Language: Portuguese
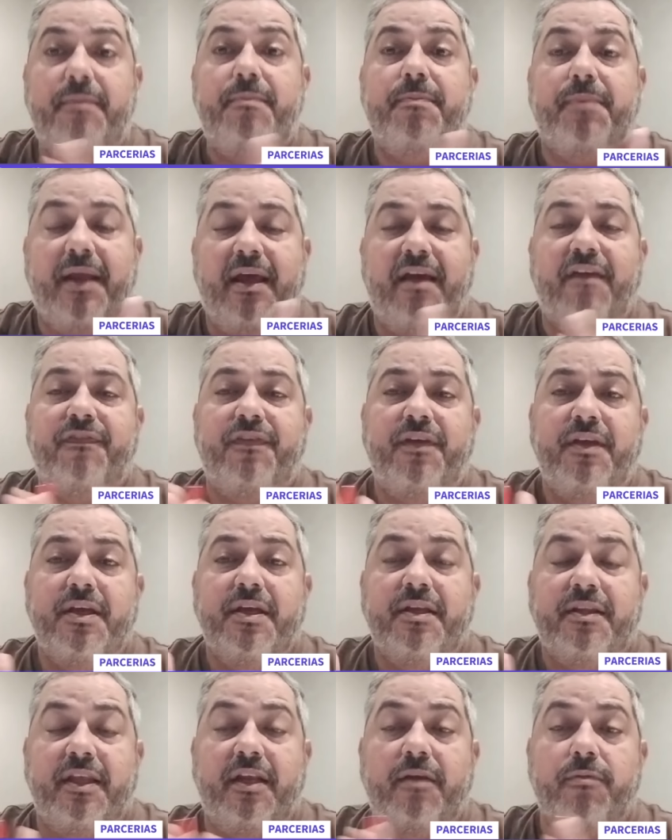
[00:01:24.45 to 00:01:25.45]
Em breve
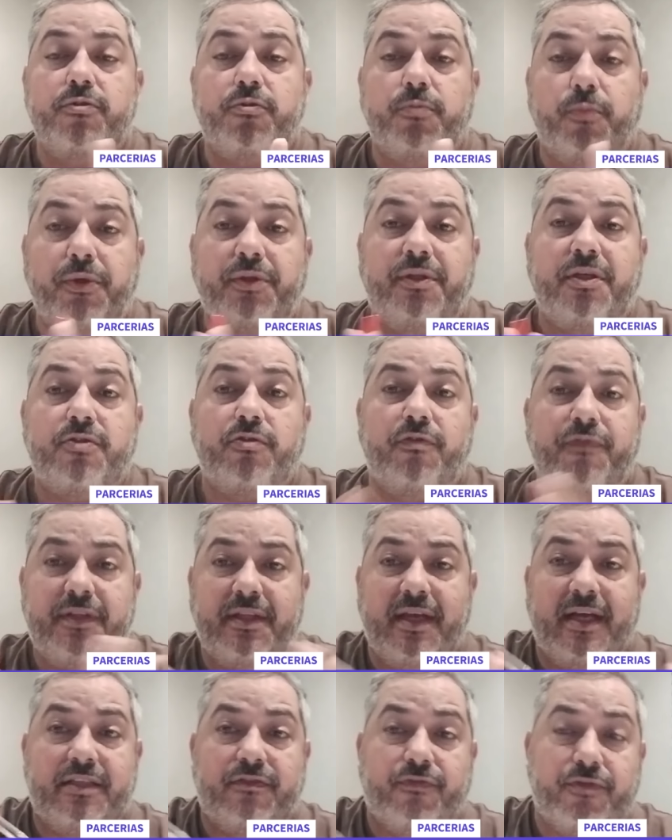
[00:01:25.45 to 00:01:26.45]
teremos muitas
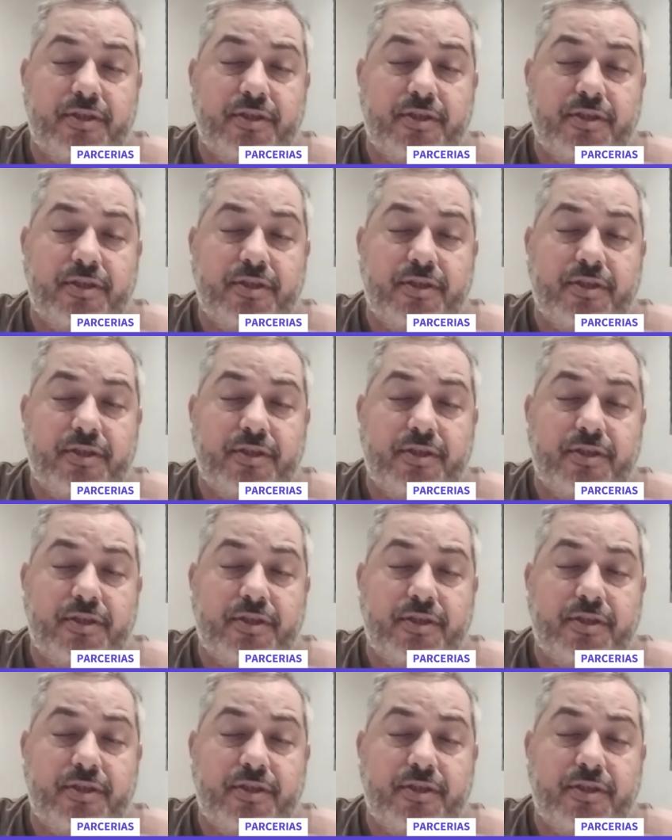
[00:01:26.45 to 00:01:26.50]
novidades.